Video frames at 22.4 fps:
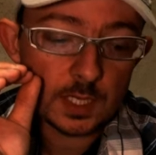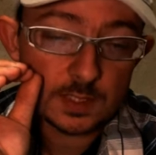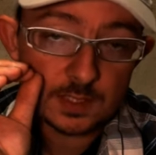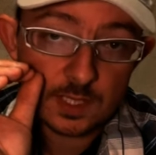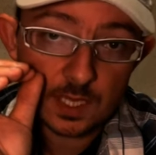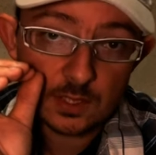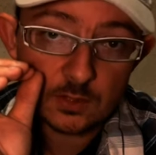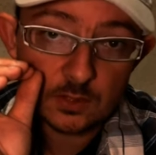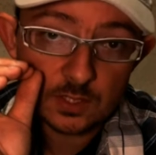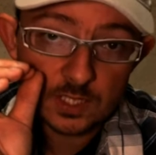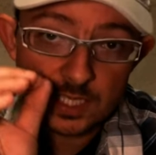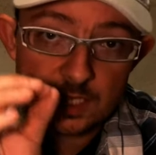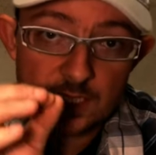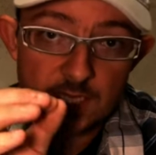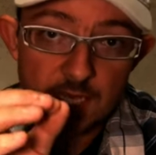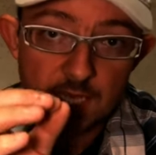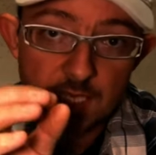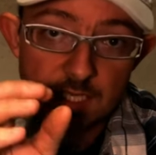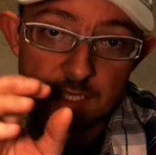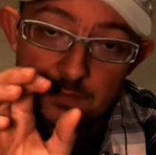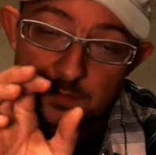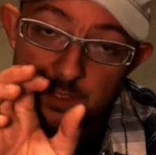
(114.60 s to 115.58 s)
et c'est un autre
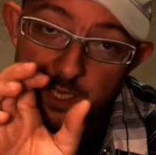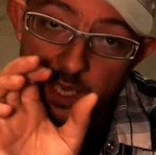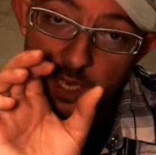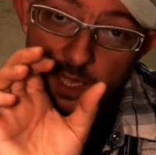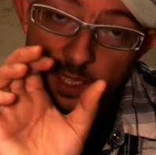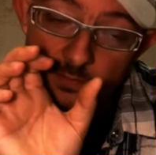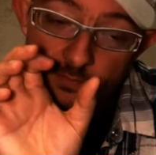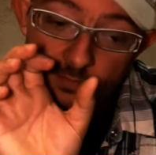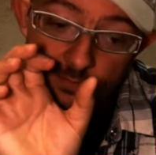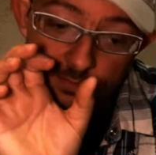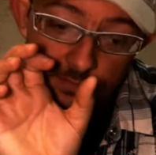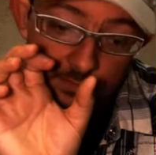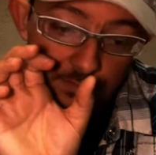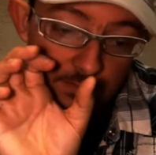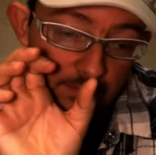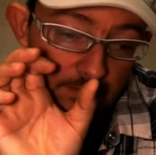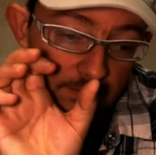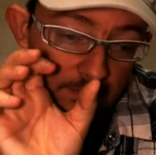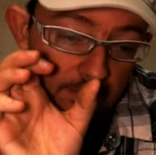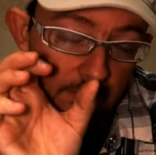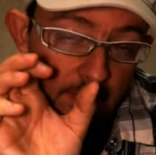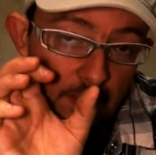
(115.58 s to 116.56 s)
critère qui vient
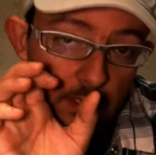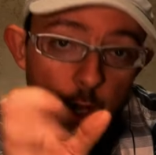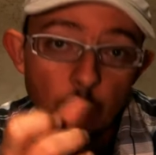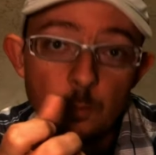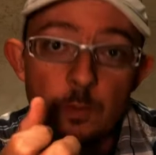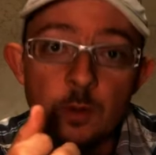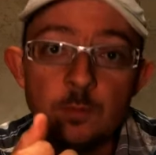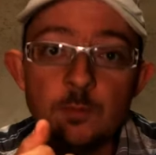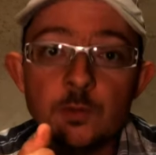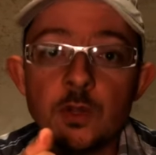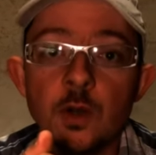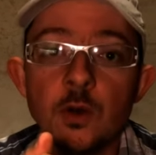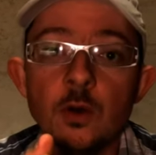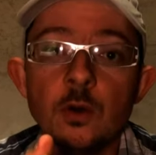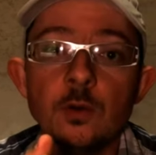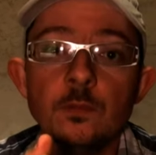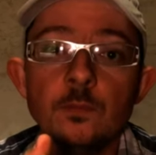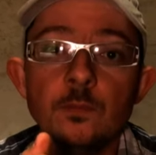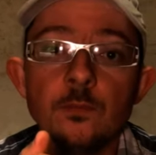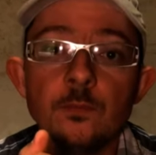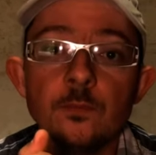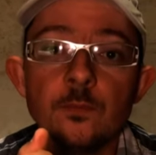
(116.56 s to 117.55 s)
en même
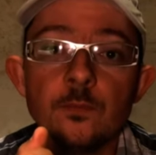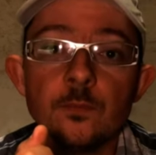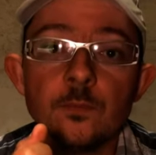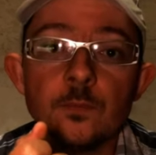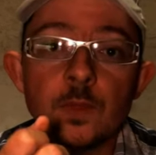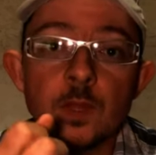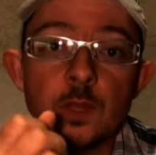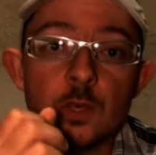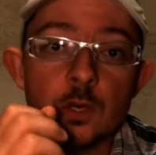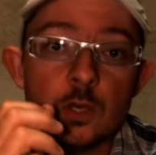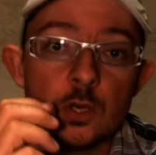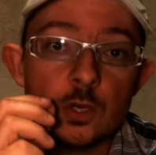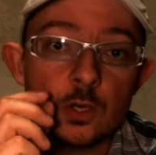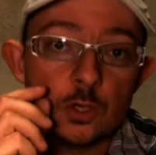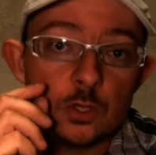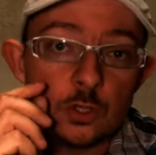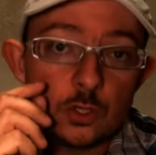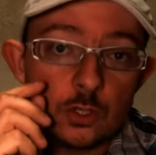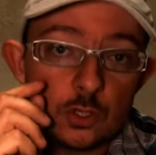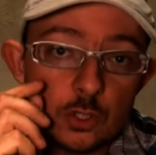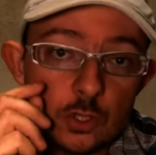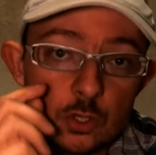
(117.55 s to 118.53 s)
temps,
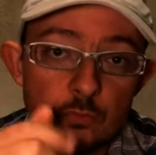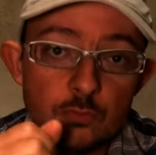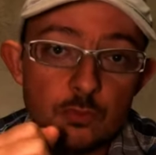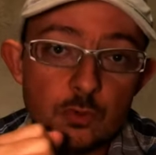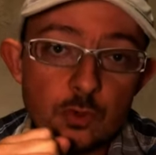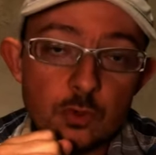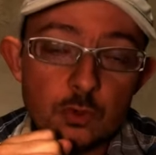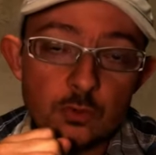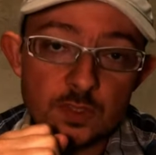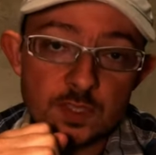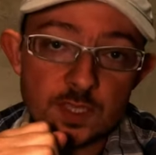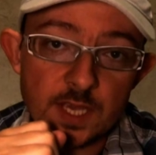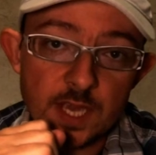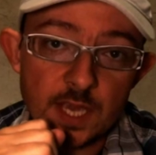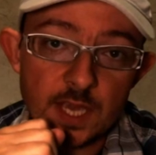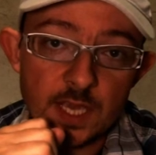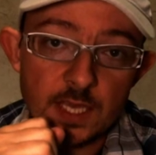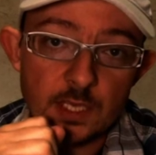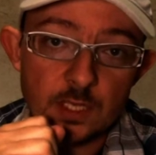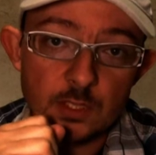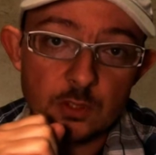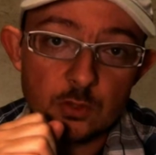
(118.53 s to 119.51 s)
je vous
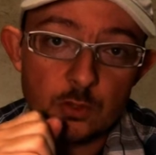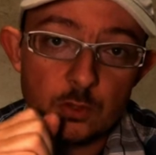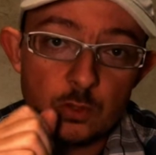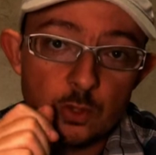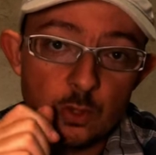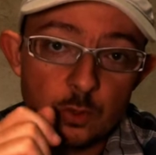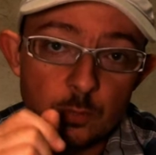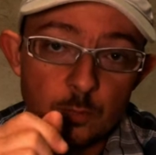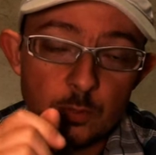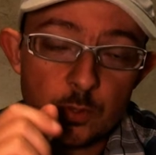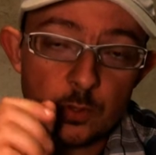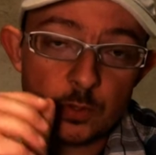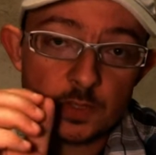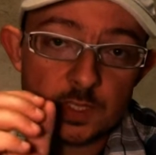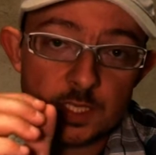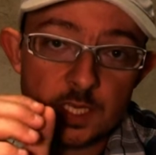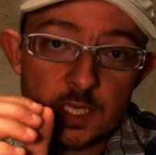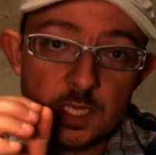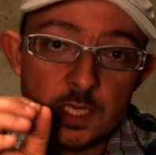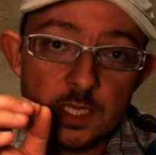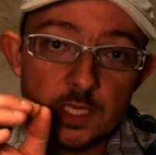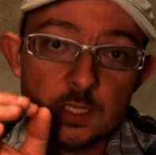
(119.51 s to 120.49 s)
conseille de ne
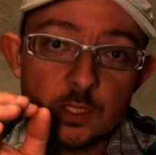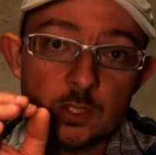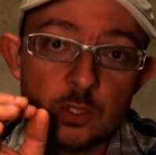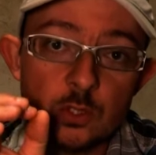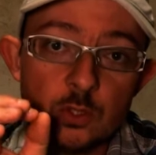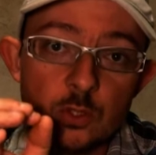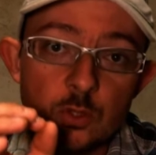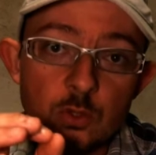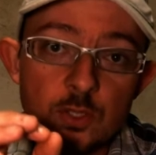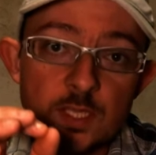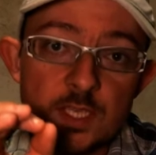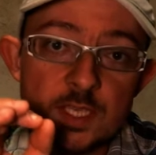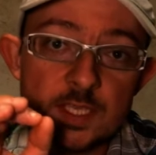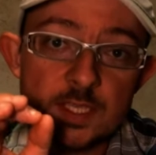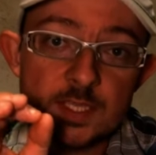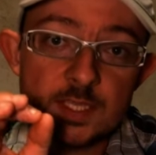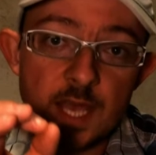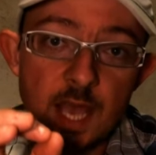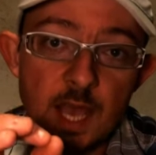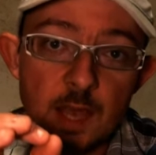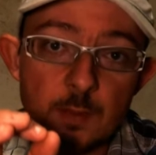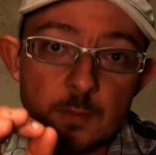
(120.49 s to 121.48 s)
planter que
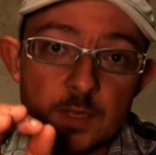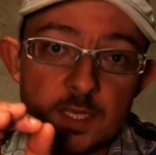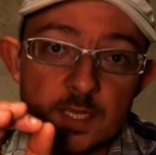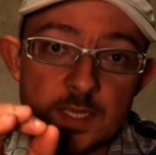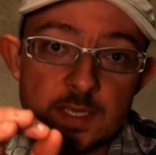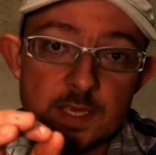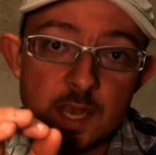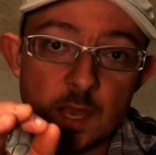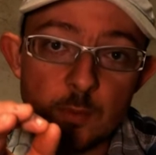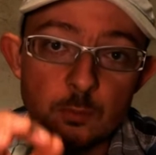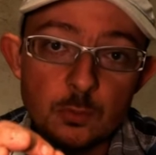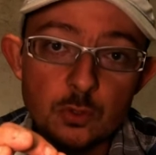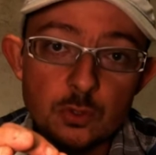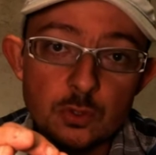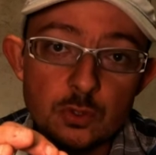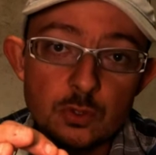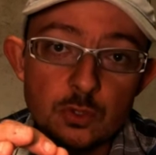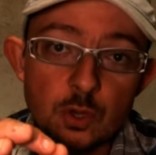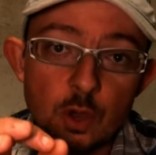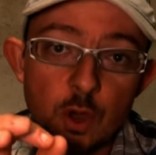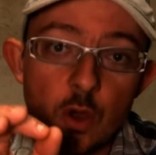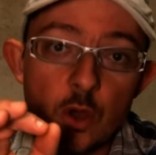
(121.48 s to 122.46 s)
des arbres et des
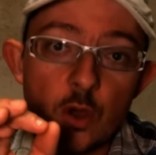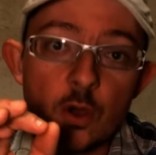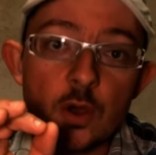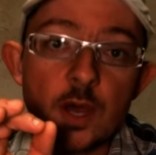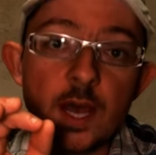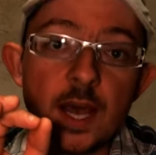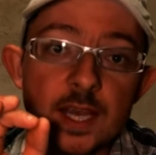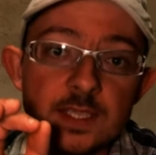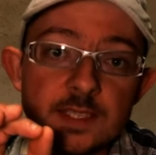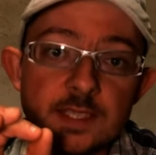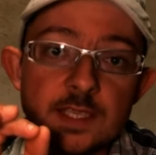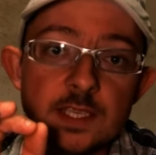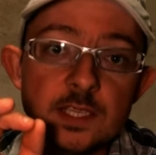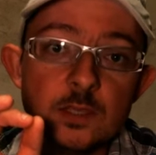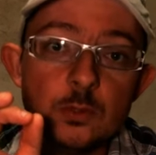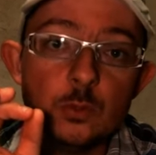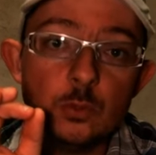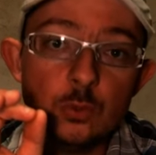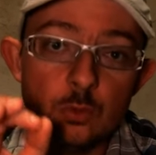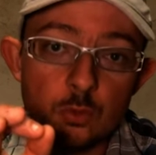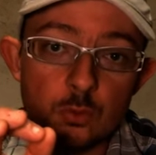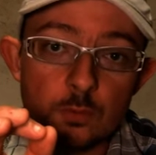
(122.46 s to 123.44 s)
arbustes en
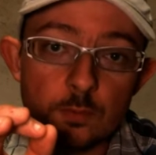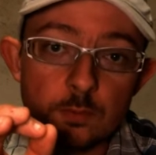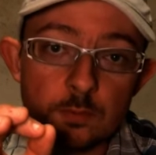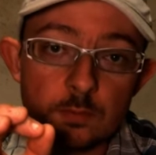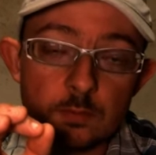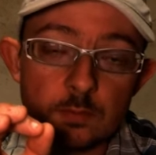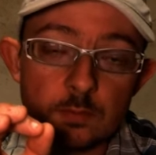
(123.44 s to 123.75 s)
racines nues.